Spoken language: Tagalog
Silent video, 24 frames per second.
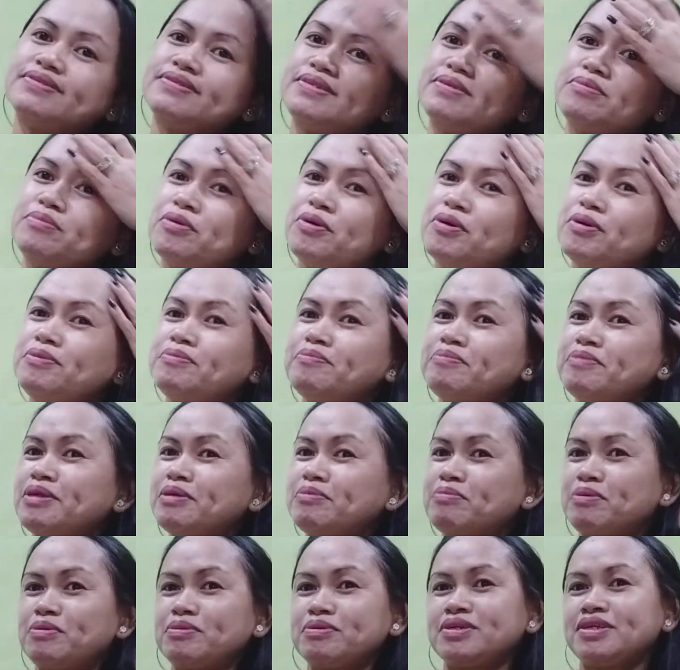Mo,
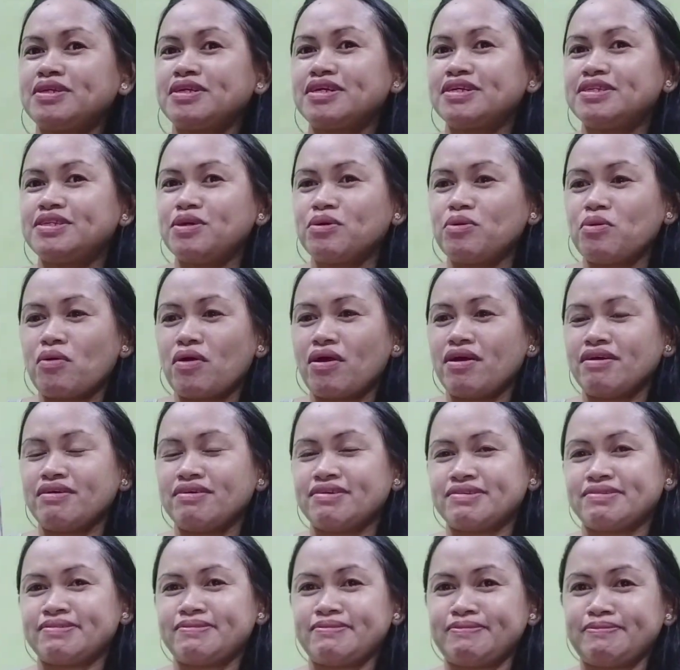pinagpawisan na ganda ko ah.
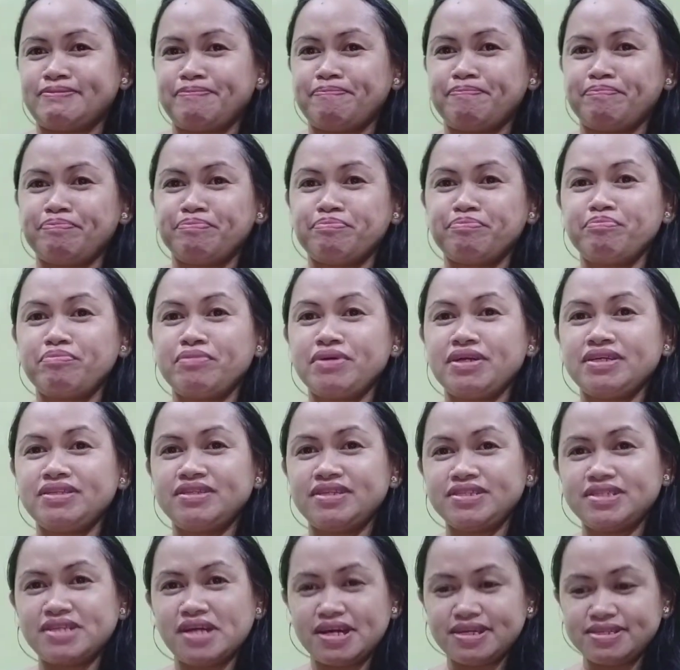Maganda
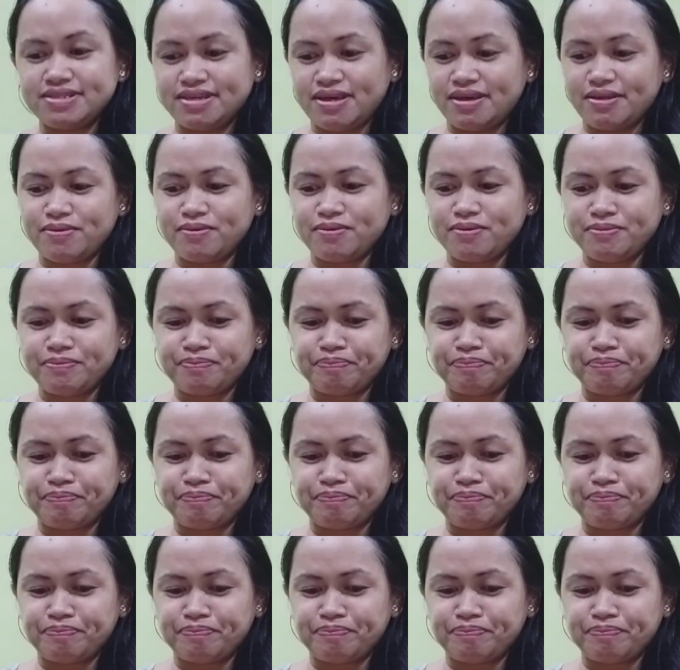siya kasi ano,